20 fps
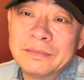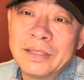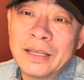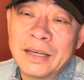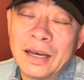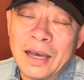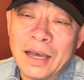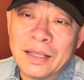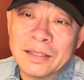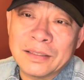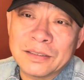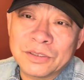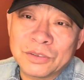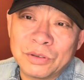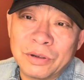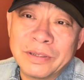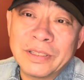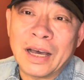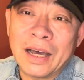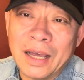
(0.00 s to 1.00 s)
那个案
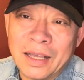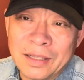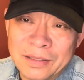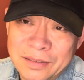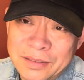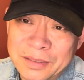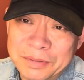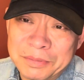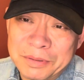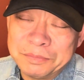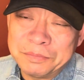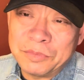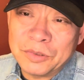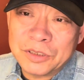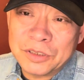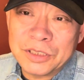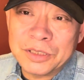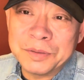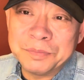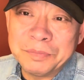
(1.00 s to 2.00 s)
所谓的案子不
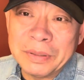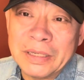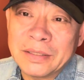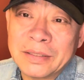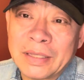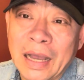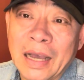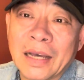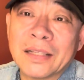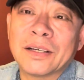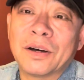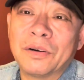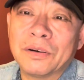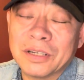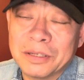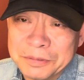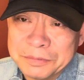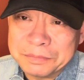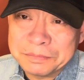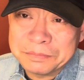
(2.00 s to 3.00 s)
是被打倒了，